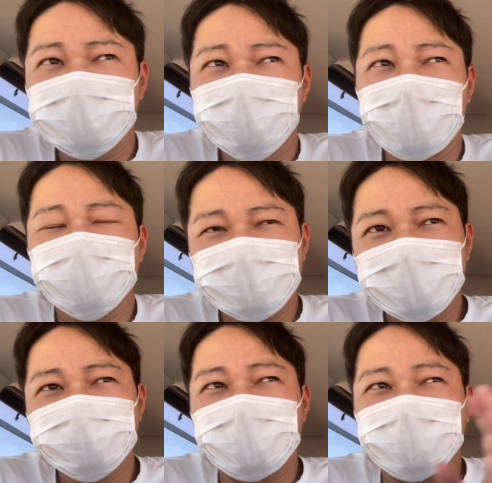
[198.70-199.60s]
まあ、稼
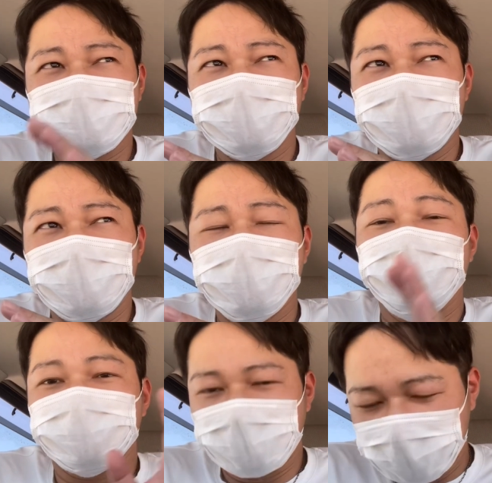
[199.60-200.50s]
げるか稼げないかは
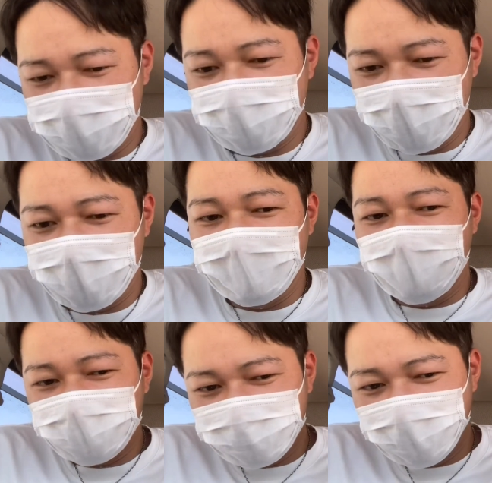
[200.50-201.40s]
別の話で、
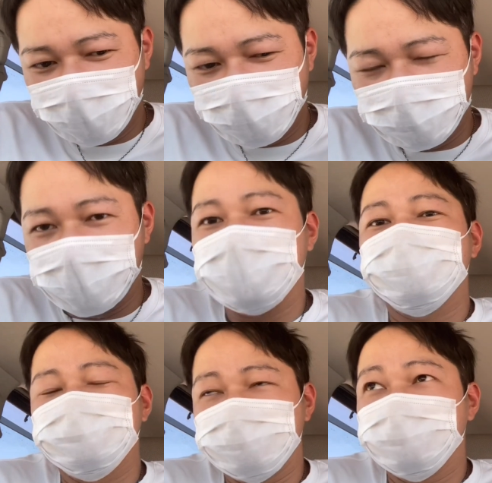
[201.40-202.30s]
始めることはでき
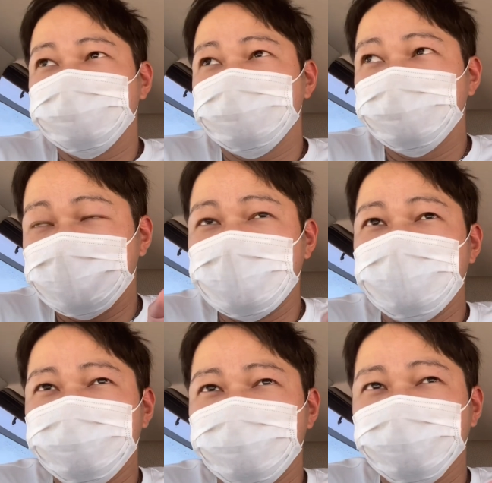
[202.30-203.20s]
るんですよ。車さえ
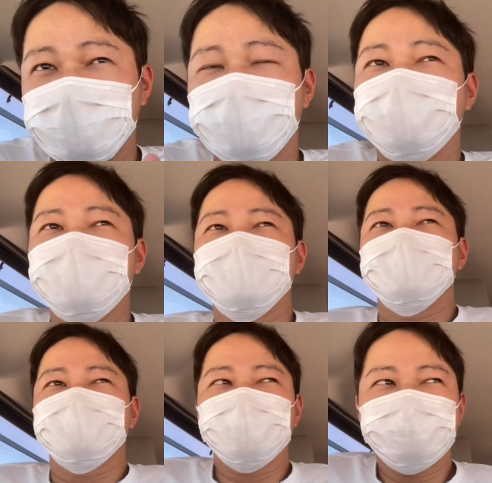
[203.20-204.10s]
持ってれば。
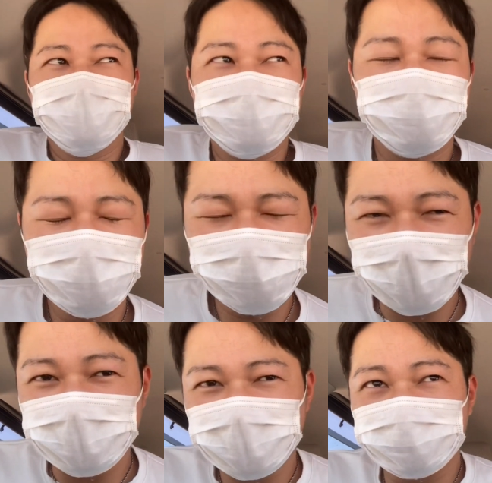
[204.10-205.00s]
なので、そこが
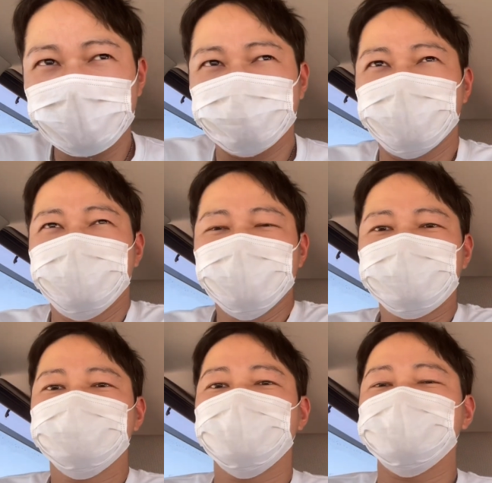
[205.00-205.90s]
一番やっぱ
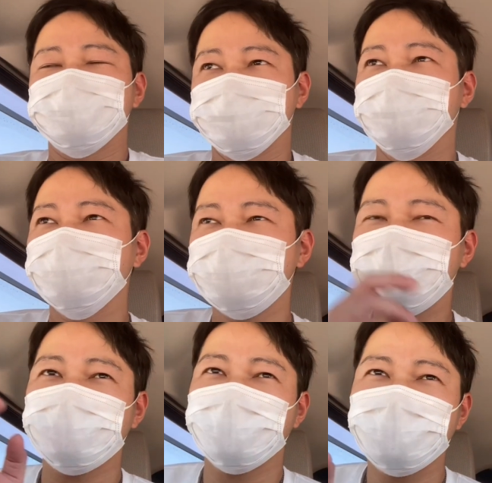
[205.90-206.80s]
ネックなんですよね。おそら
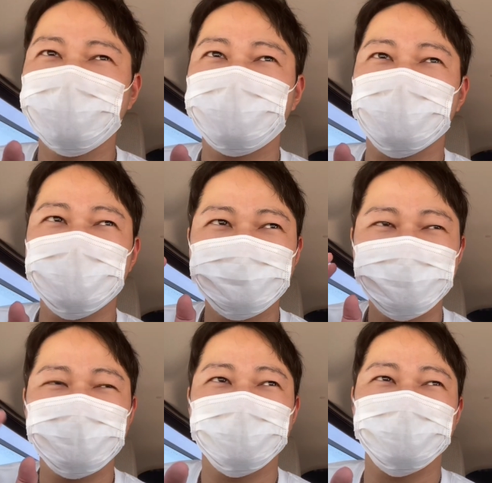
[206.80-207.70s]
く軽貨物始めよ
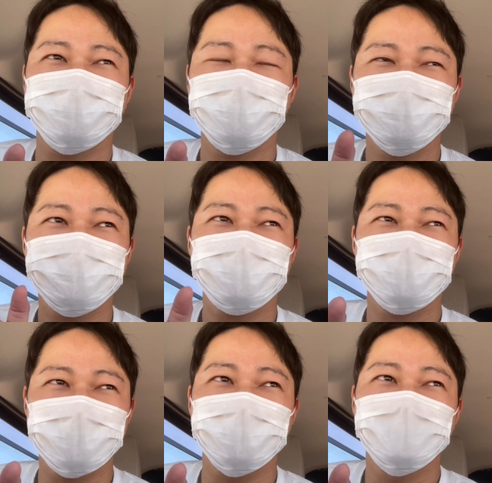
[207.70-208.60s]
うってされる方
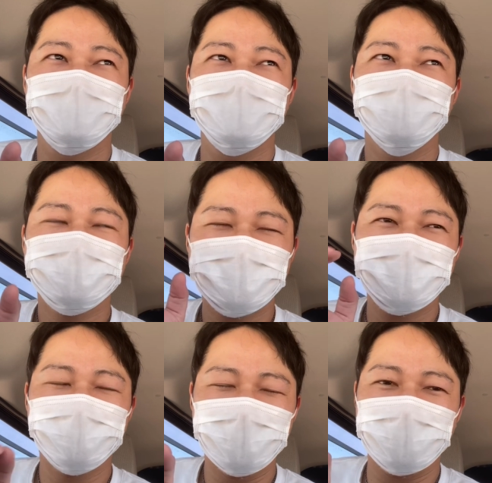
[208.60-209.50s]
で、
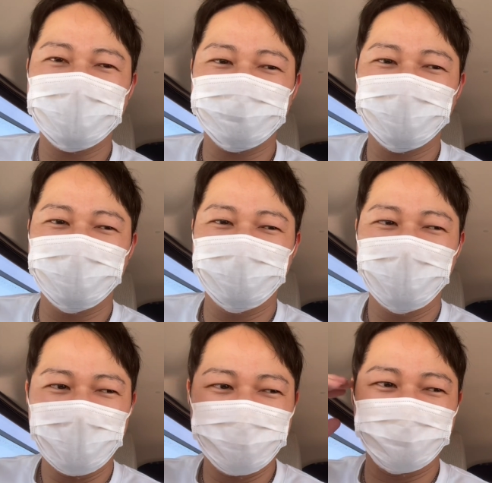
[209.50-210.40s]
一番初めに
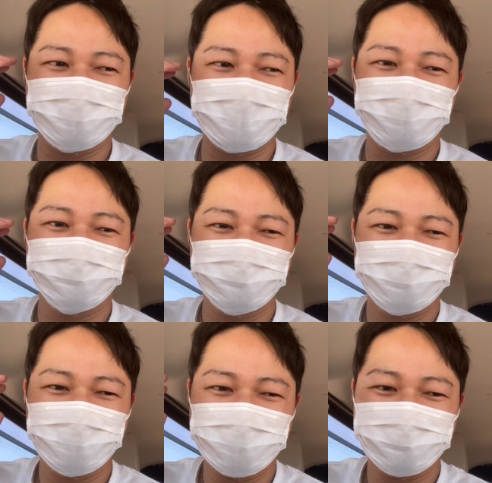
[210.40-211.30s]
悩みとしてくる、
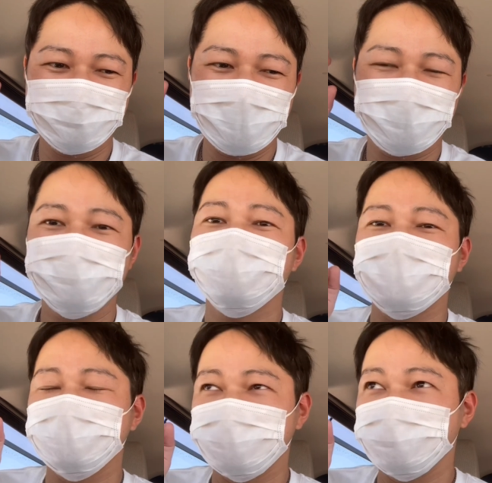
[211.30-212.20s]
出てくるのが車
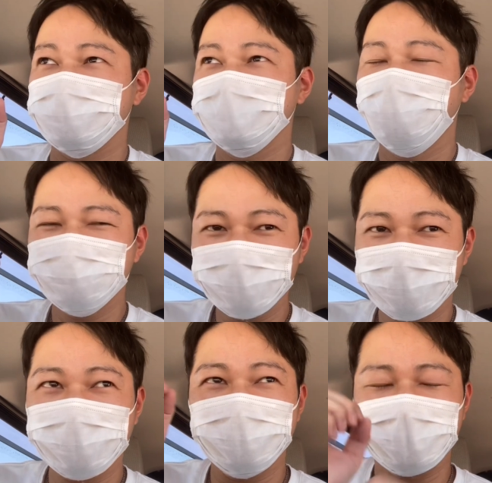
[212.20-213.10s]
なんですよ。この
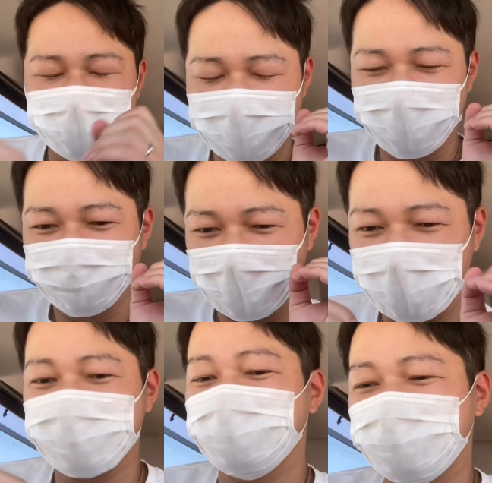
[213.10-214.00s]
次に稼げるか
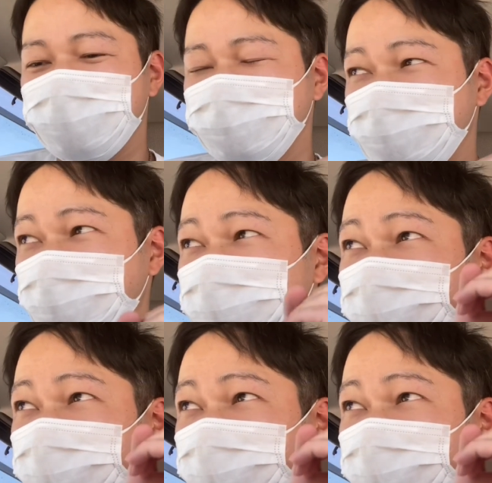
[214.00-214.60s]
稼げないかなん